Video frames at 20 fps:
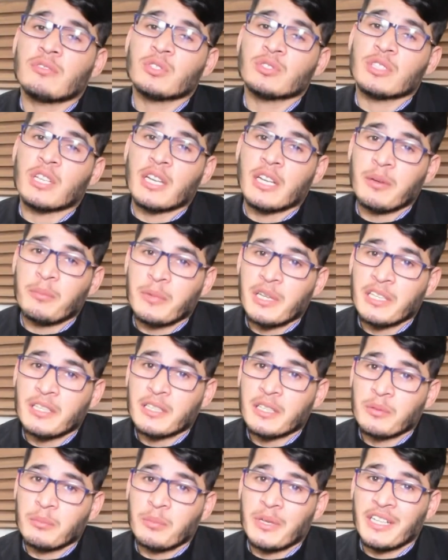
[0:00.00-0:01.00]
वो सारे
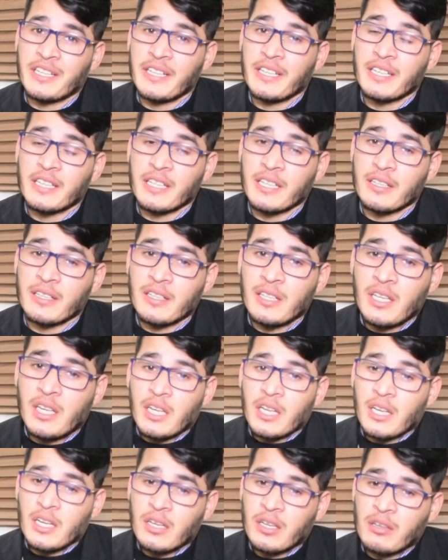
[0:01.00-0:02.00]
मिलकर बैठेंगे
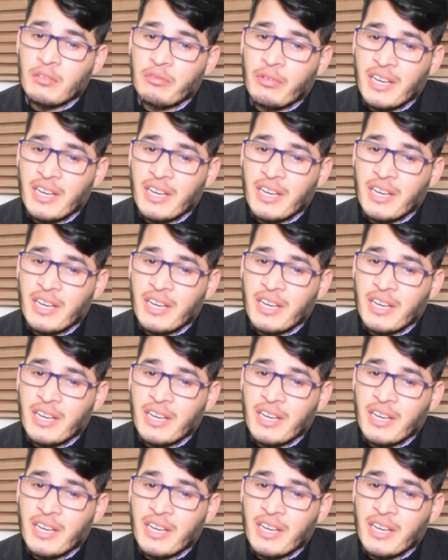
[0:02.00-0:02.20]
आ,